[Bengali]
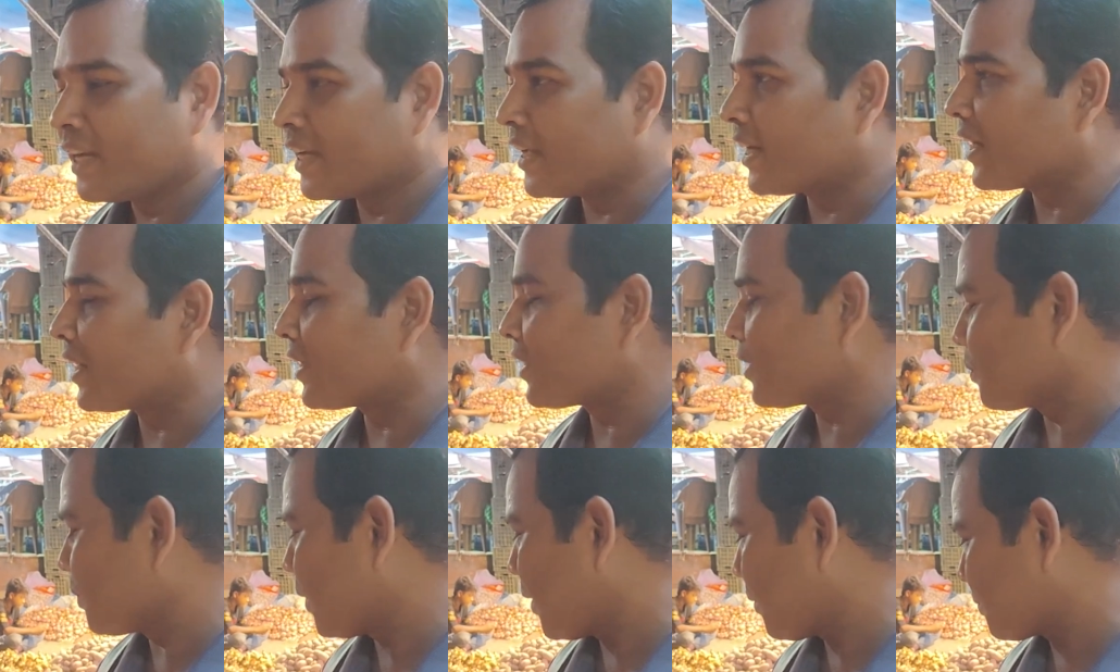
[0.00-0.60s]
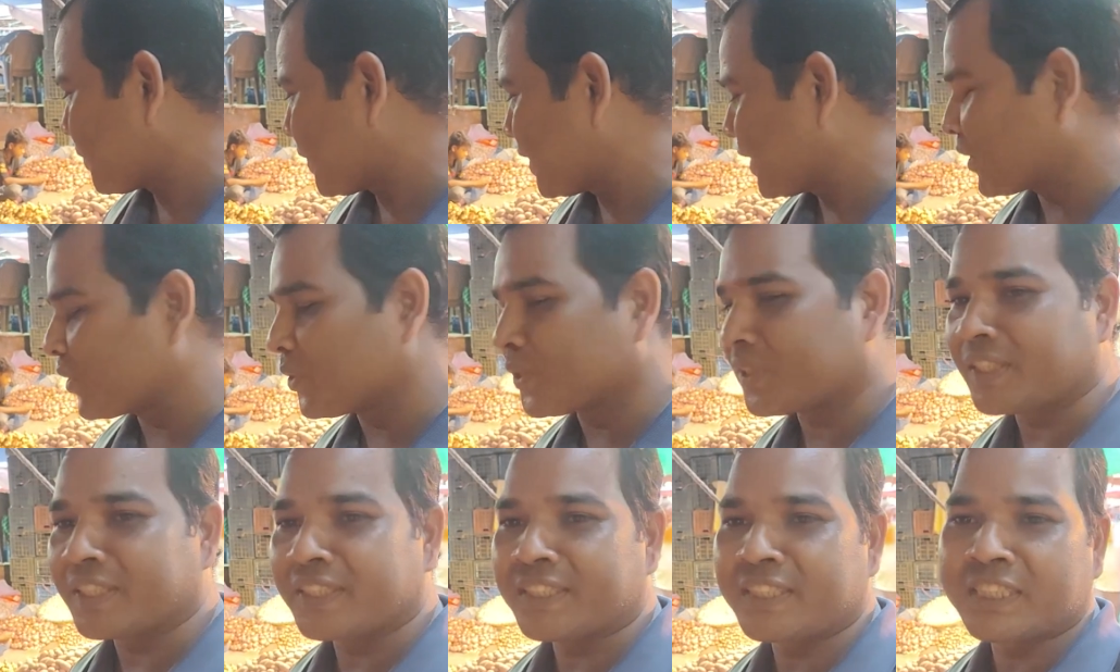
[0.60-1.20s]
তারা তো আমদানি
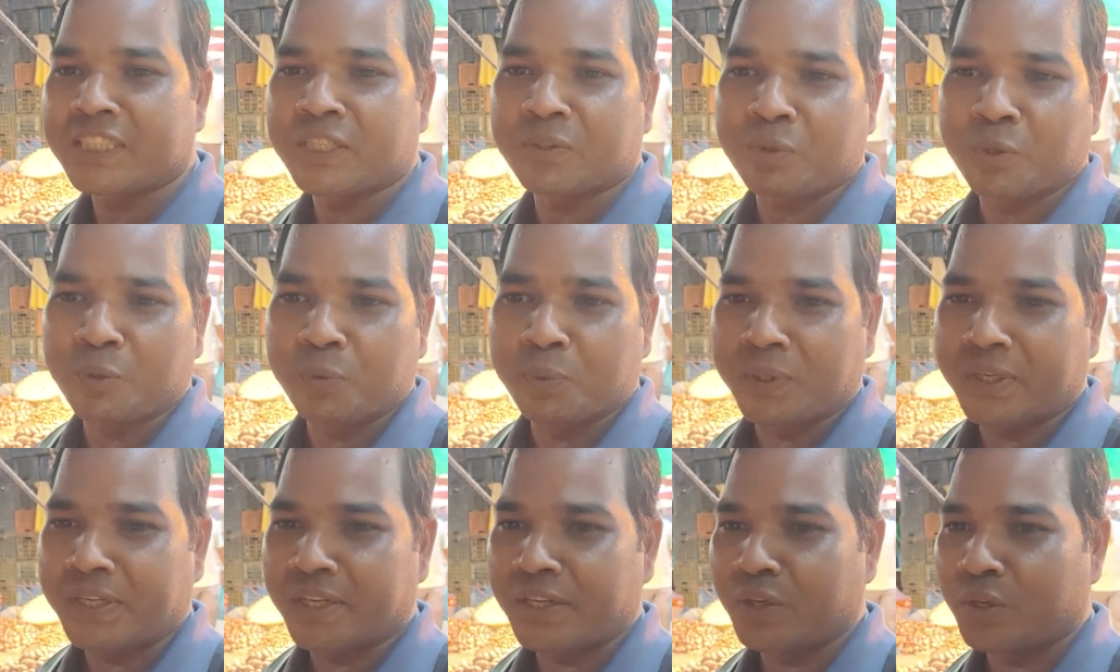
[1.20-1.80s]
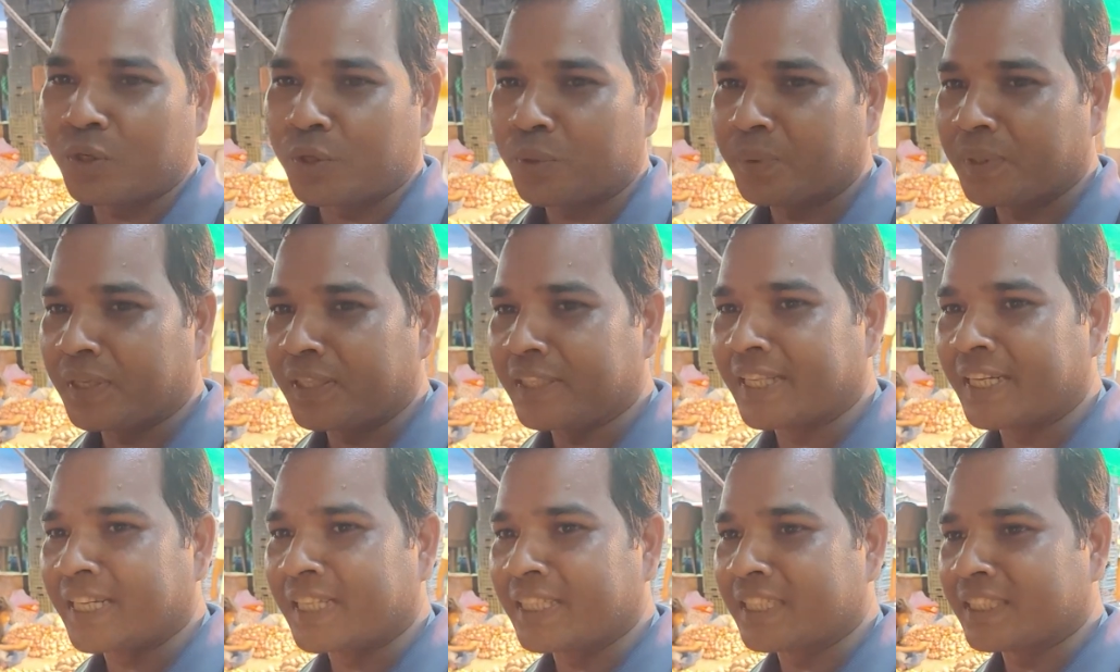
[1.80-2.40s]
করতেছে সেভাবে বিক্রি করবে
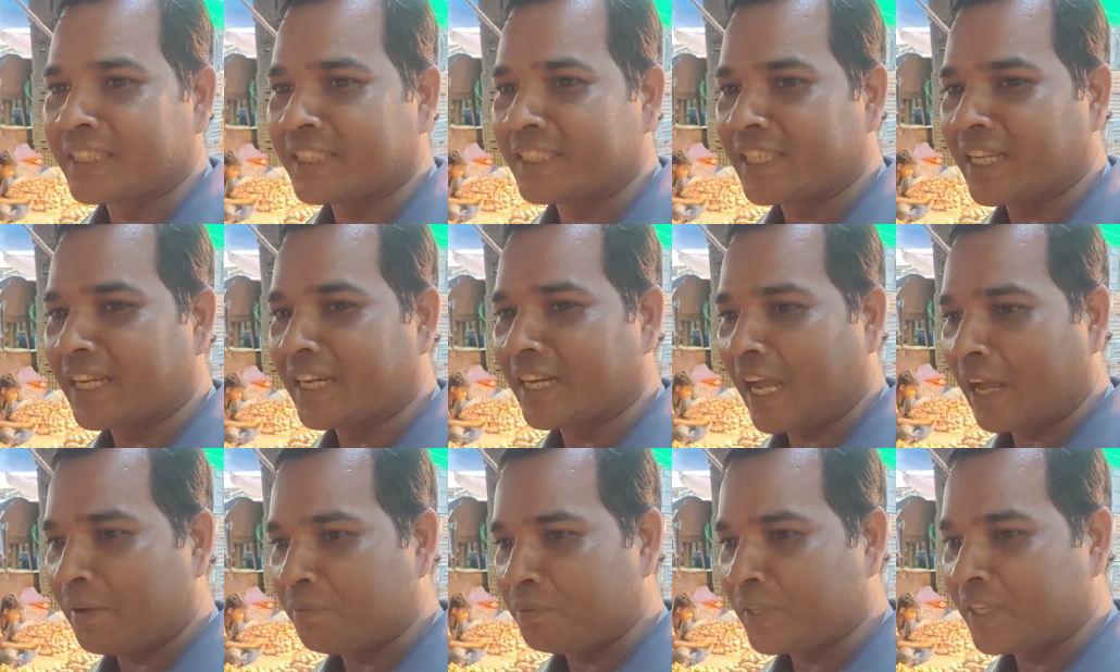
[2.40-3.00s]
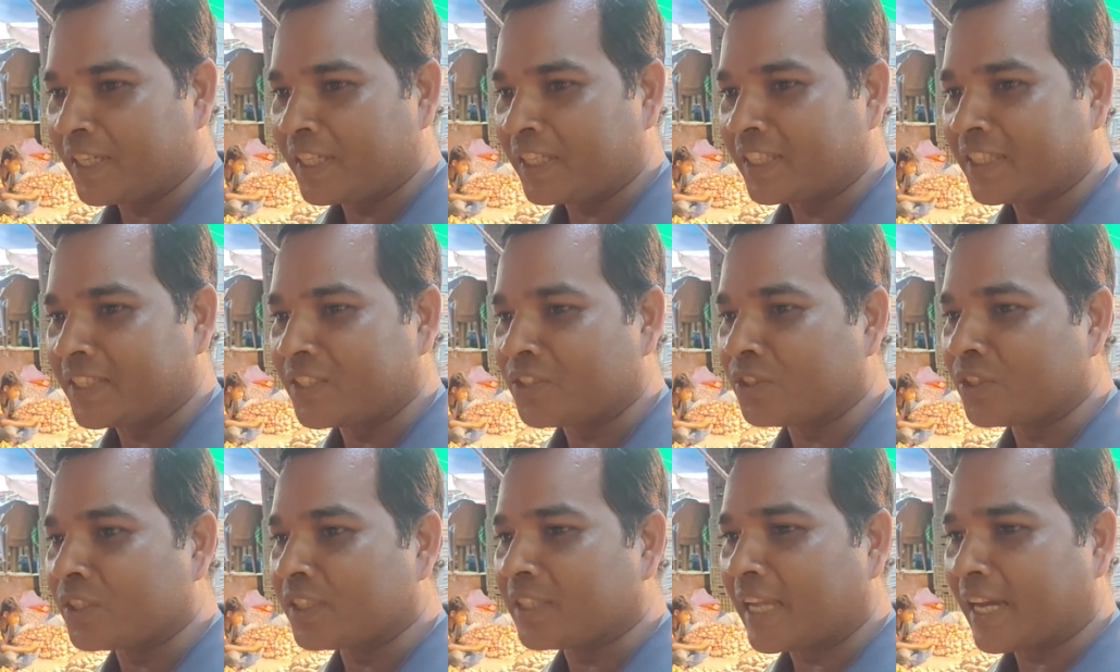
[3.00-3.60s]
আর দেখা যাচ্ছে তারা আমদানিতে
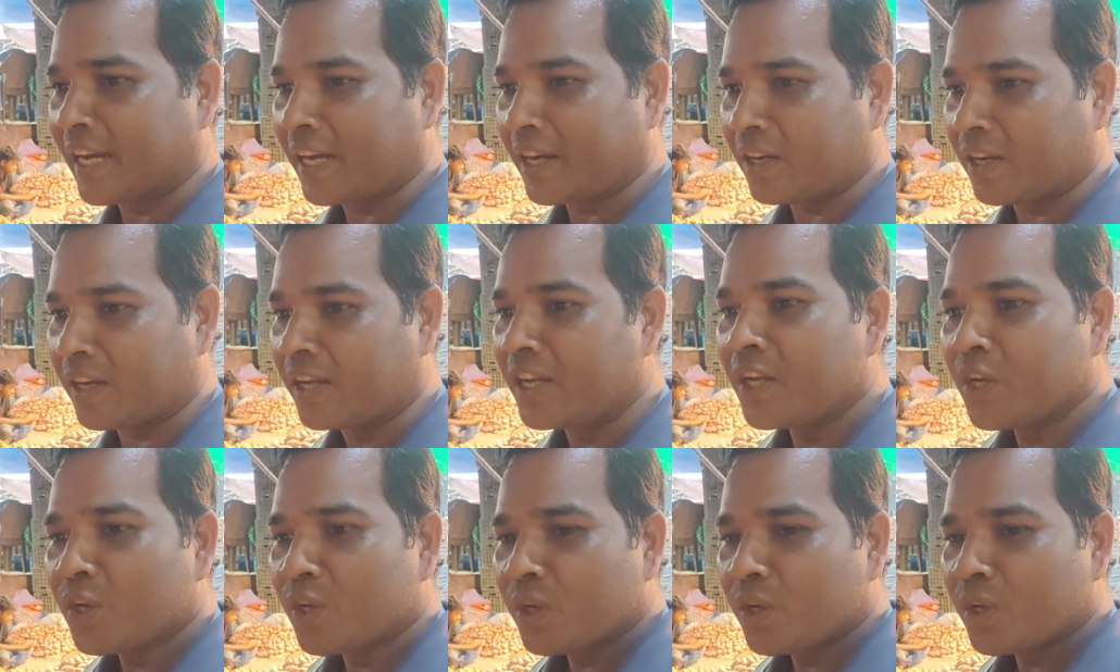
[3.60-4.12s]
যদি টাকা